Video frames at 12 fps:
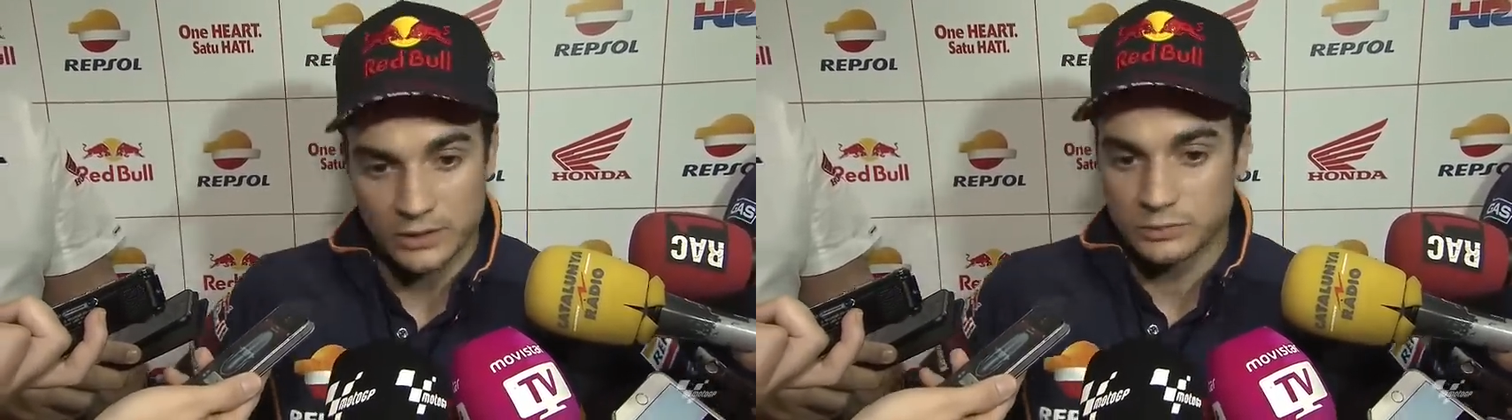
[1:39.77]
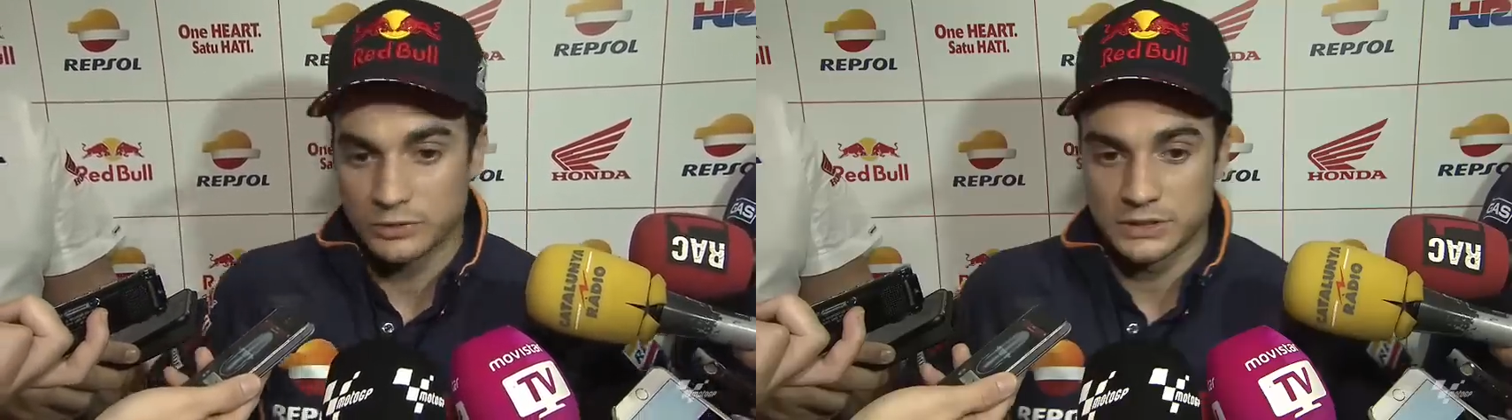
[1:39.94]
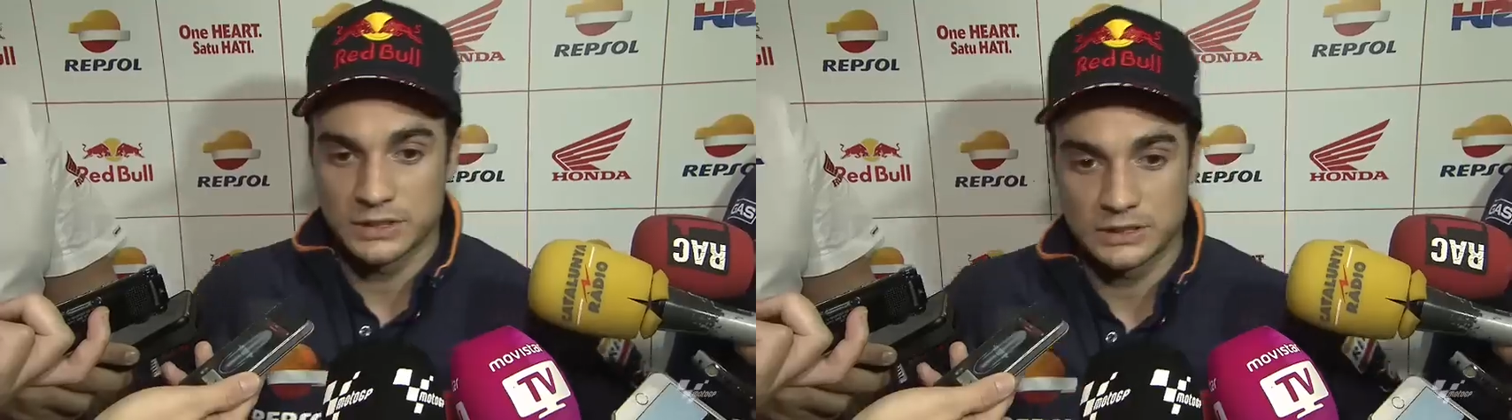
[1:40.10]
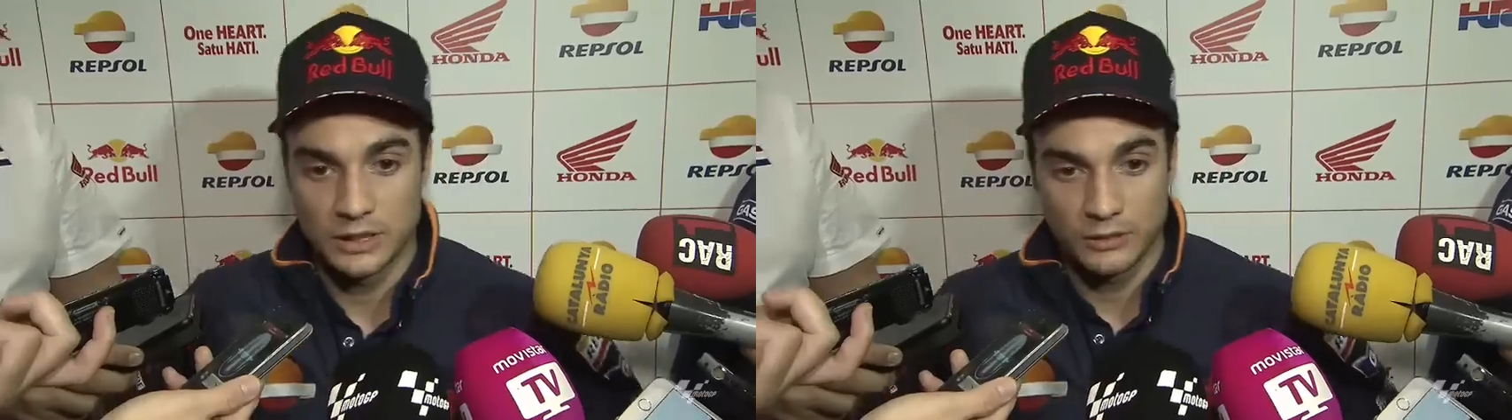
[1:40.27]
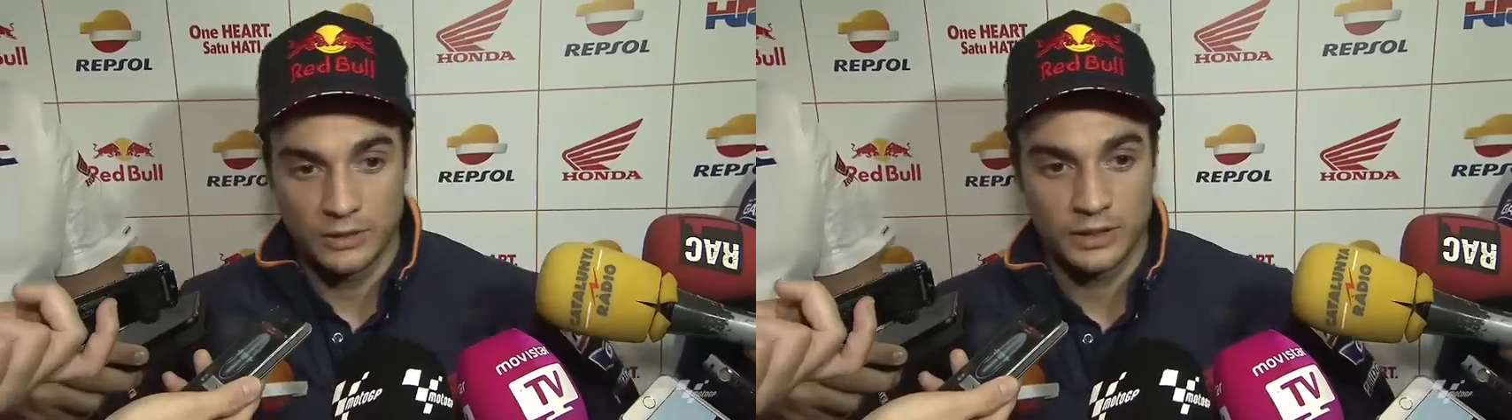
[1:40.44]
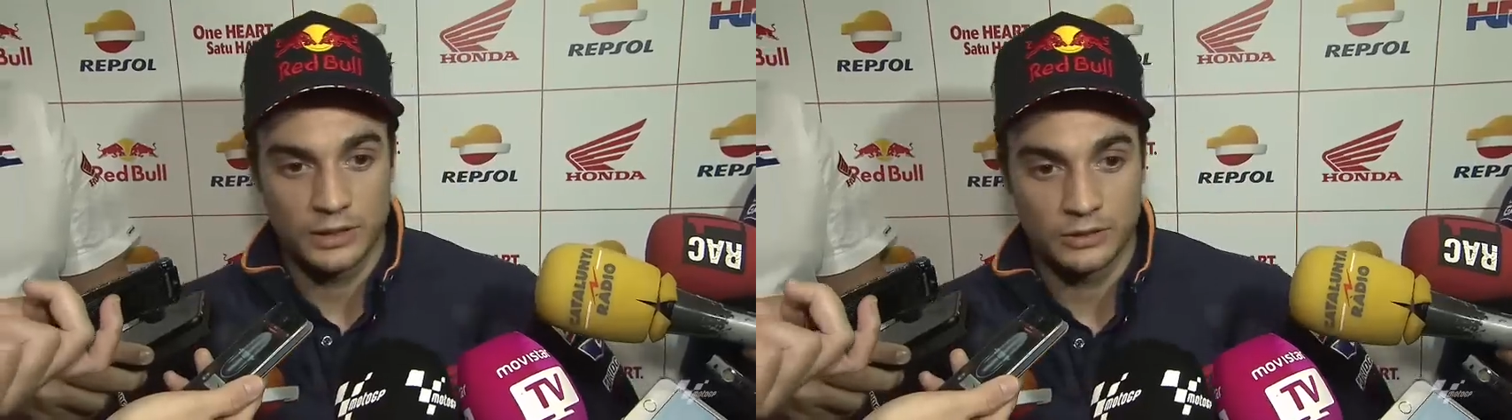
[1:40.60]
respuestas
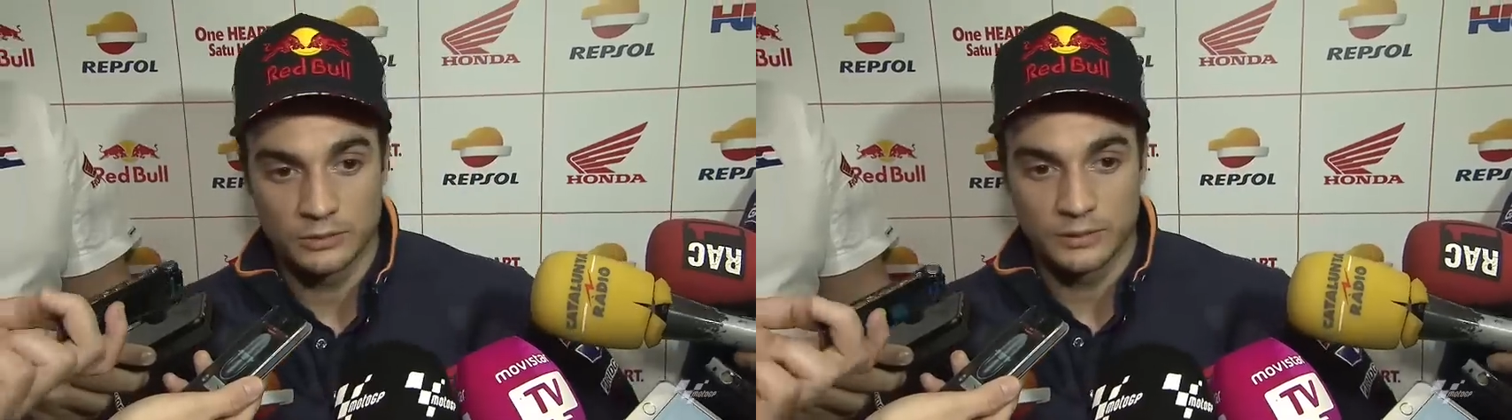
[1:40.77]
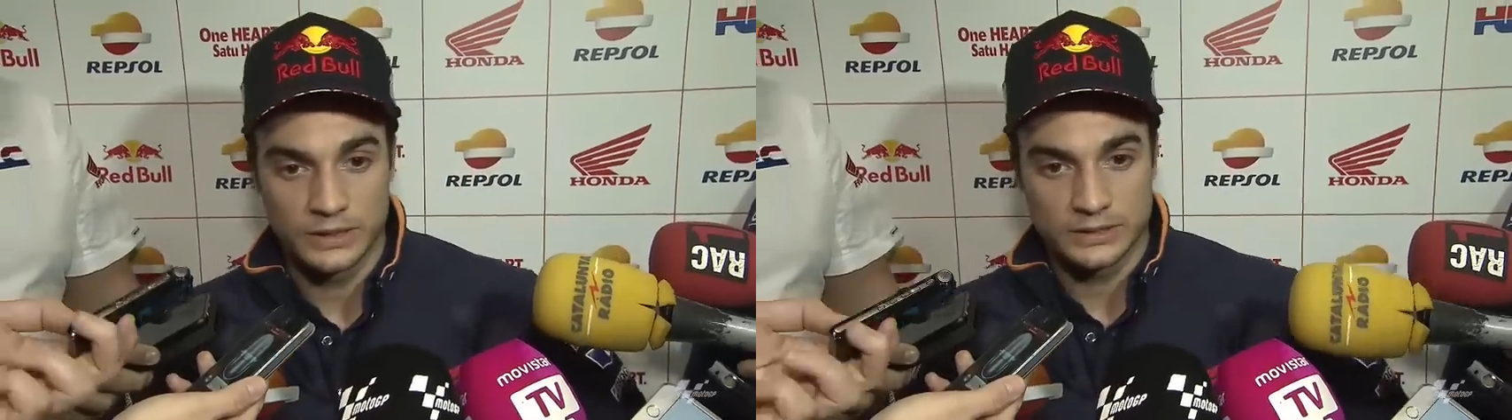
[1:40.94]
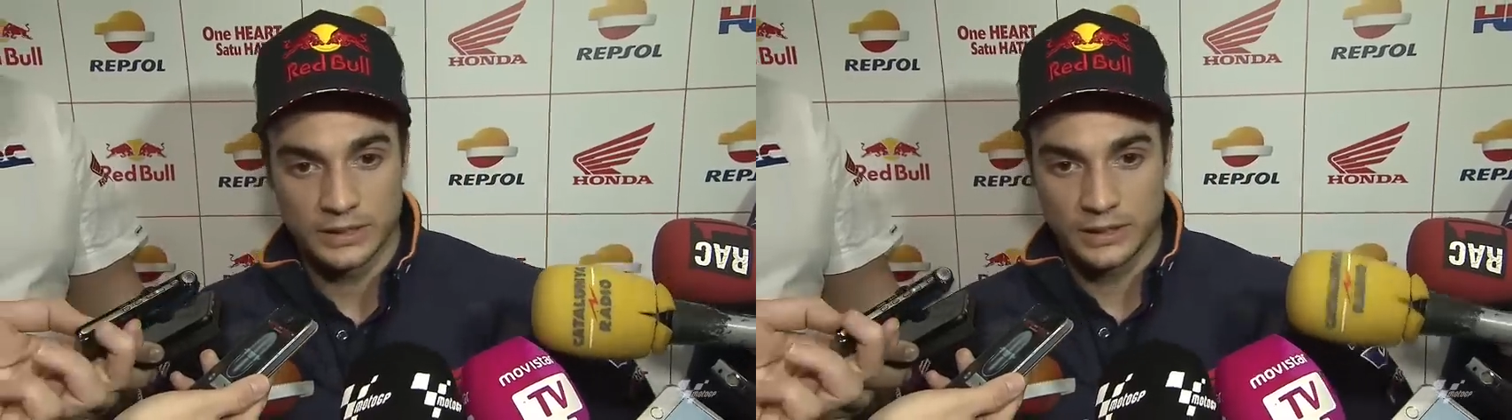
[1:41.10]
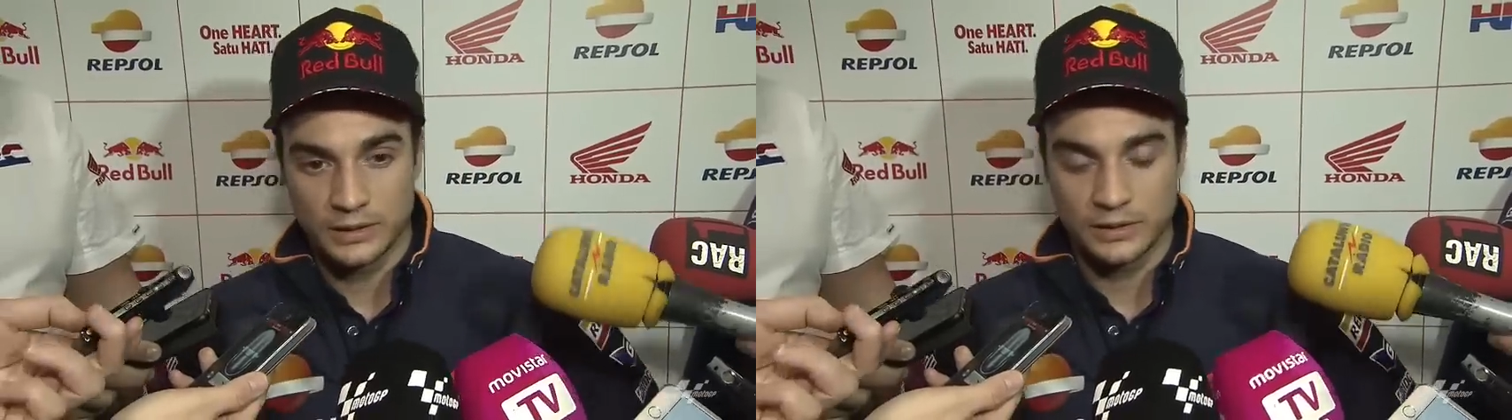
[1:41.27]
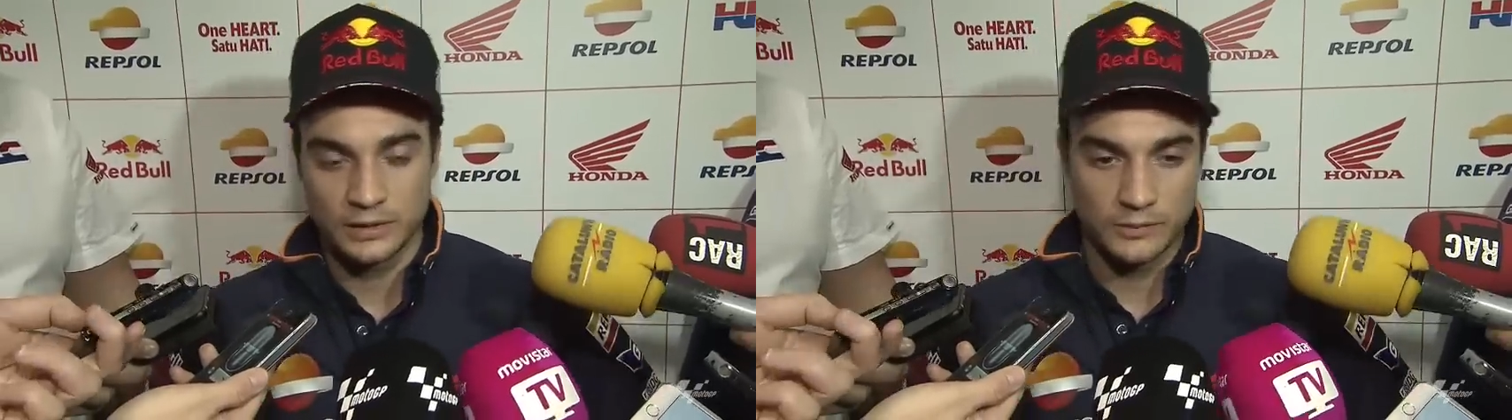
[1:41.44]
ahora de cómo va a ser,